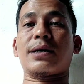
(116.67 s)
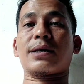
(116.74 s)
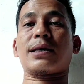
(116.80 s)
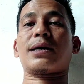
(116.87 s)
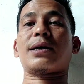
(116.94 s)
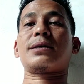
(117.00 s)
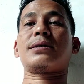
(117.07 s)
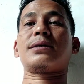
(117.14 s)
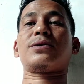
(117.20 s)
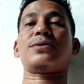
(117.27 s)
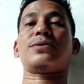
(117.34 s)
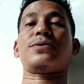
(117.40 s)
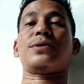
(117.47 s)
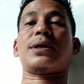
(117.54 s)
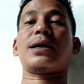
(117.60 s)
ketika
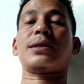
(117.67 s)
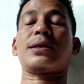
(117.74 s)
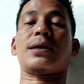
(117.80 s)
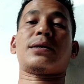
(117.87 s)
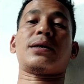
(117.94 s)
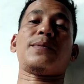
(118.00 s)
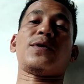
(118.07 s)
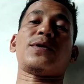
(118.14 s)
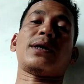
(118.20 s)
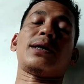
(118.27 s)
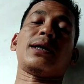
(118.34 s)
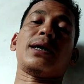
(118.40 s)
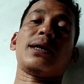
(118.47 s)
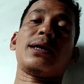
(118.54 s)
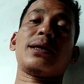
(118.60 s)
dituduhkan terhadap
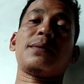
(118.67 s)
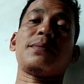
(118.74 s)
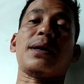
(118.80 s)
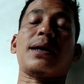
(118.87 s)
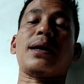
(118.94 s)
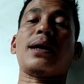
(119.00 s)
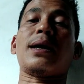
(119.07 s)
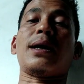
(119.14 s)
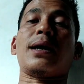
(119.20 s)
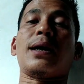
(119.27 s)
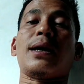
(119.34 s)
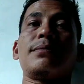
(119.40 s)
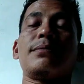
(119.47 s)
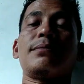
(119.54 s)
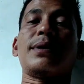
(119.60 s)
orang lain maka
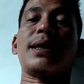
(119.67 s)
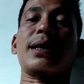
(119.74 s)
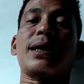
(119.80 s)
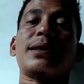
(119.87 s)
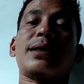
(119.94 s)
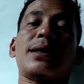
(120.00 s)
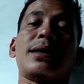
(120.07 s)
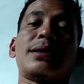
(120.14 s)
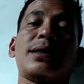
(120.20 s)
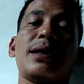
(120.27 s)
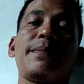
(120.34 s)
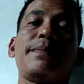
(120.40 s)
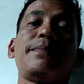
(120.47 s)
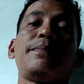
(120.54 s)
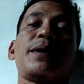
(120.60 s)
akan mengarah
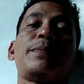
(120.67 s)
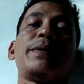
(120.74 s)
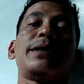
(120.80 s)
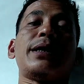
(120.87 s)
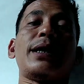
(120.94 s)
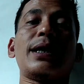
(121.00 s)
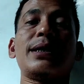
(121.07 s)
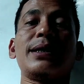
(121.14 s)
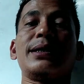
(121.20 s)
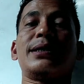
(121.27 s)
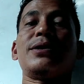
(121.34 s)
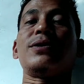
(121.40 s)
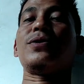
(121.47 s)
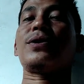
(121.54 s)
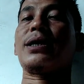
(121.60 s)
terhadap perbedaan
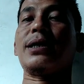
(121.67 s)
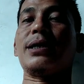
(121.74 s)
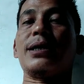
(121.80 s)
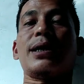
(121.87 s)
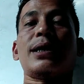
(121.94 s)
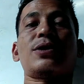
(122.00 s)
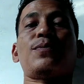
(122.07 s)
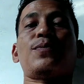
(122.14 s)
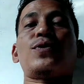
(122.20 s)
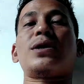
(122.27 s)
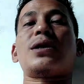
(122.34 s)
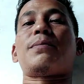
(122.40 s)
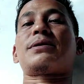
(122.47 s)
ideologi ataupun